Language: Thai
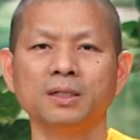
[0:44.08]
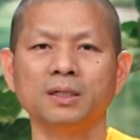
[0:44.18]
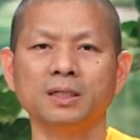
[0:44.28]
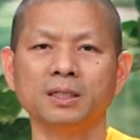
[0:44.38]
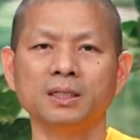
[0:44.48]

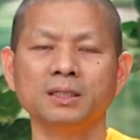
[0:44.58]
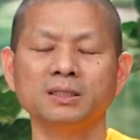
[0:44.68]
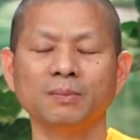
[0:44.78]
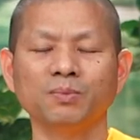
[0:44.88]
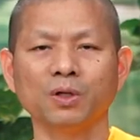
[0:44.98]
หรือ
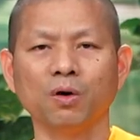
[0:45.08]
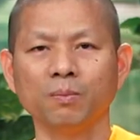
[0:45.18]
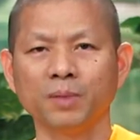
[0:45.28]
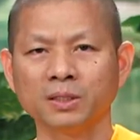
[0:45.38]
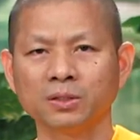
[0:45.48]

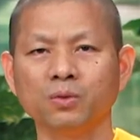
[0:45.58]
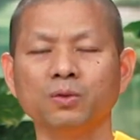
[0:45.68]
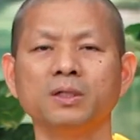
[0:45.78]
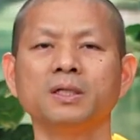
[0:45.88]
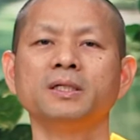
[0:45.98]
12 พระสู
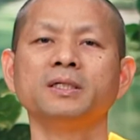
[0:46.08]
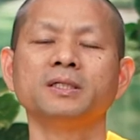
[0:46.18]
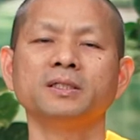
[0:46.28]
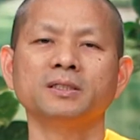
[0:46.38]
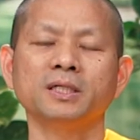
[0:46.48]
ตร
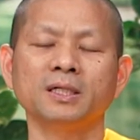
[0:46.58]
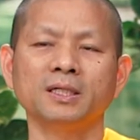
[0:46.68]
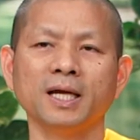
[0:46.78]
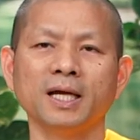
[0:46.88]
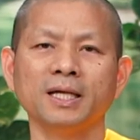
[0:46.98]
ซึ่ง
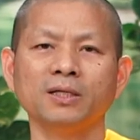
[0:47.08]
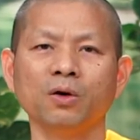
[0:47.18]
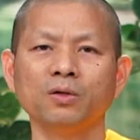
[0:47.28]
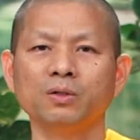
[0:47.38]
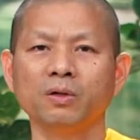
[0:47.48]
ได้ย
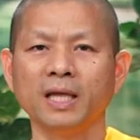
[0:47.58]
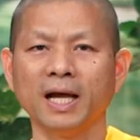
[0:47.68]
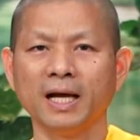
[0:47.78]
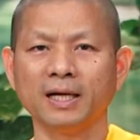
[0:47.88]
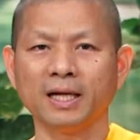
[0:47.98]
กตัวอ
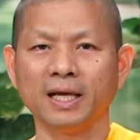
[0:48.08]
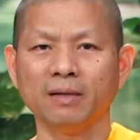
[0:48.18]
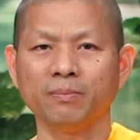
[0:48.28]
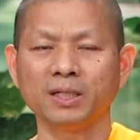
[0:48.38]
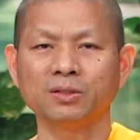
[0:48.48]
ย่างใน
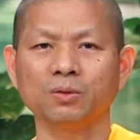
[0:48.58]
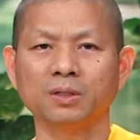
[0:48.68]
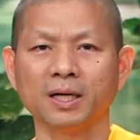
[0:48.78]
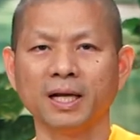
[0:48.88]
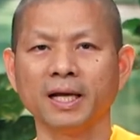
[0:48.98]
พระสูตร
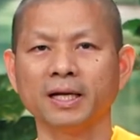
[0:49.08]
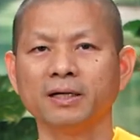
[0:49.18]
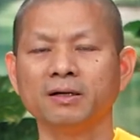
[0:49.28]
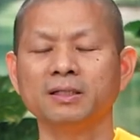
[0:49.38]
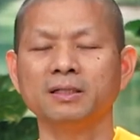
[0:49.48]
แรก
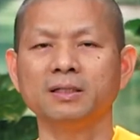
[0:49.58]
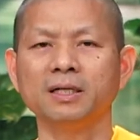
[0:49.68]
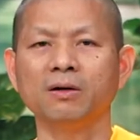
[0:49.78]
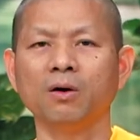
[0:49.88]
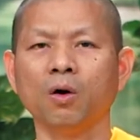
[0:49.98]
ก็คือเรื่
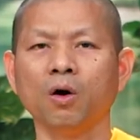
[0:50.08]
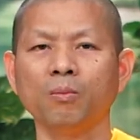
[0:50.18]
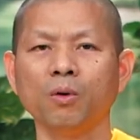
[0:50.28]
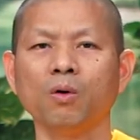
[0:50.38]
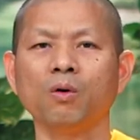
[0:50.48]
องของ
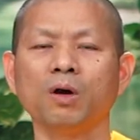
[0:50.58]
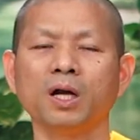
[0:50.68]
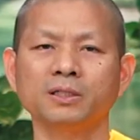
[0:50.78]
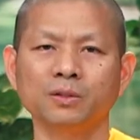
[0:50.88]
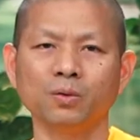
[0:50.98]
มงคล
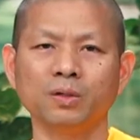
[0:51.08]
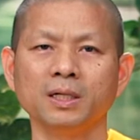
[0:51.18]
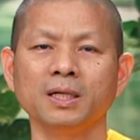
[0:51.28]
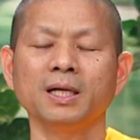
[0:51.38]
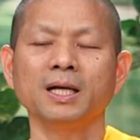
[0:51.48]
สูตร
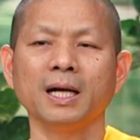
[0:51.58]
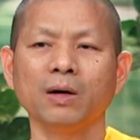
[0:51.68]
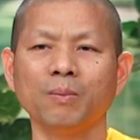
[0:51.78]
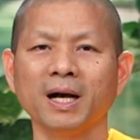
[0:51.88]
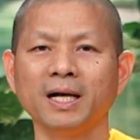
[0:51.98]
เอา
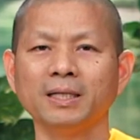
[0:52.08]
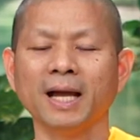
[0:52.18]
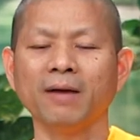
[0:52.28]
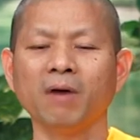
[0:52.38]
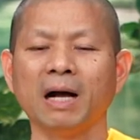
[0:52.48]
มาขยา
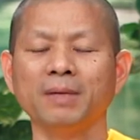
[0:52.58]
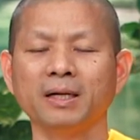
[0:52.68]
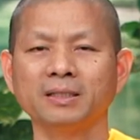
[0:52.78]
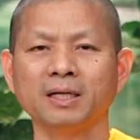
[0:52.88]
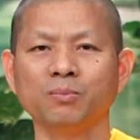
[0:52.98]
ยความให้
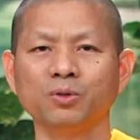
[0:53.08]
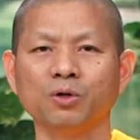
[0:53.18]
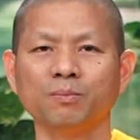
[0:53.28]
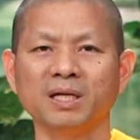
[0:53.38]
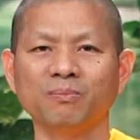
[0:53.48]
กับท่านผู้ช
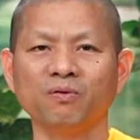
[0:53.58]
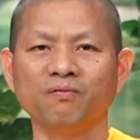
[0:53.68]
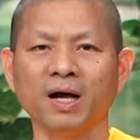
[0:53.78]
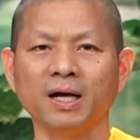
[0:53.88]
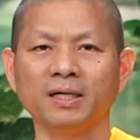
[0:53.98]
มท่านผู้ฟัง